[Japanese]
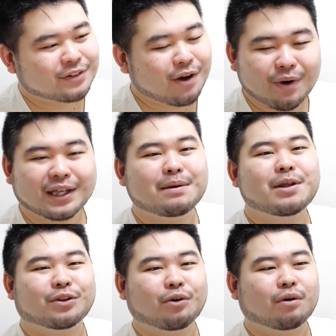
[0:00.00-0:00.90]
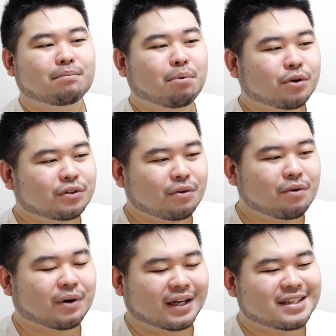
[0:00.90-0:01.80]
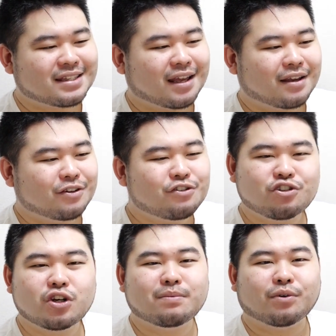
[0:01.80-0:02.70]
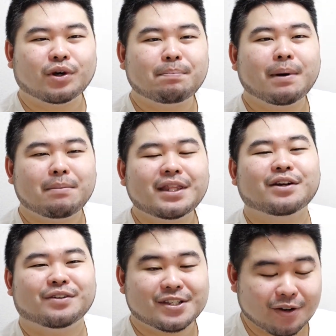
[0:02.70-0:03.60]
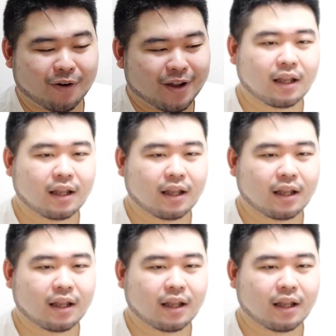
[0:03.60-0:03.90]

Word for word: 蓋を開けてみると、僕の方がですね、YouTube をいっぱい見てるんですよ。